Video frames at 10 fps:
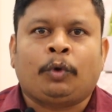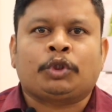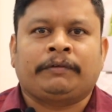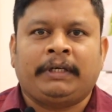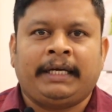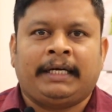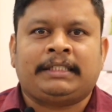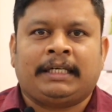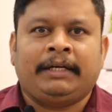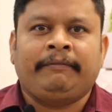கொசுவிலையே
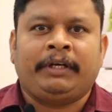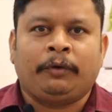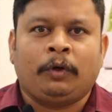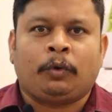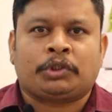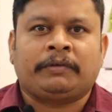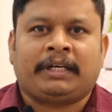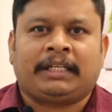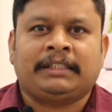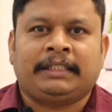அடித்தாலே வீட்டுக்குள்ளே கொசு
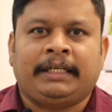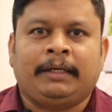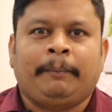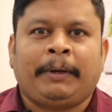வரதான் செய்யுது